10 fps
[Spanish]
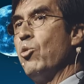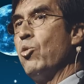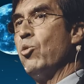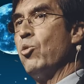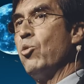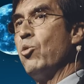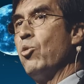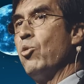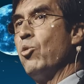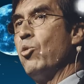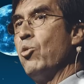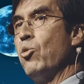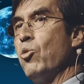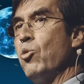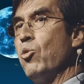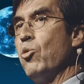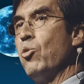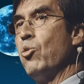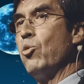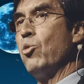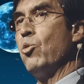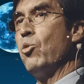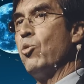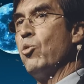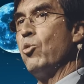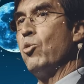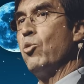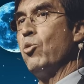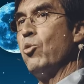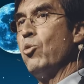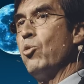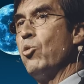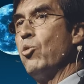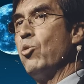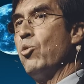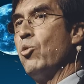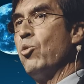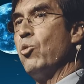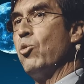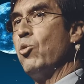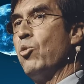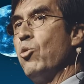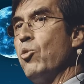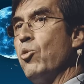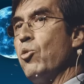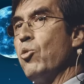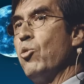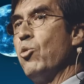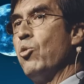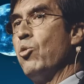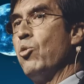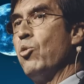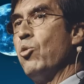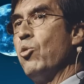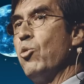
no a tener más, no a ser más poderoso, sino a estar mejor por pues dentro, yo creo que ha de ser bienvenido.